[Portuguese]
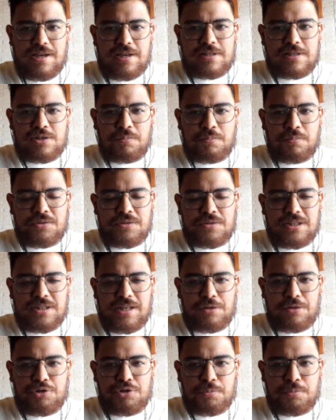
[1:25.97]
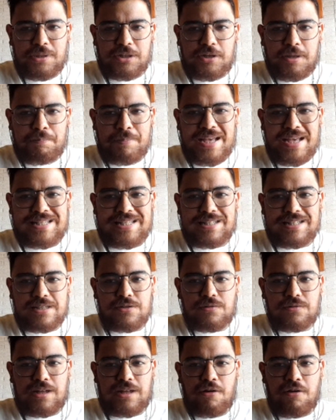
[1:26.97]
são patrocinados pela Bet
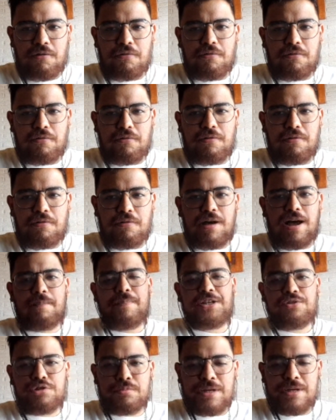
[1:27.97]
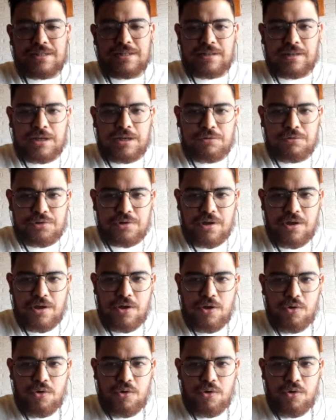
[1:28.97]
Nacional, a Bet dos brasileiros,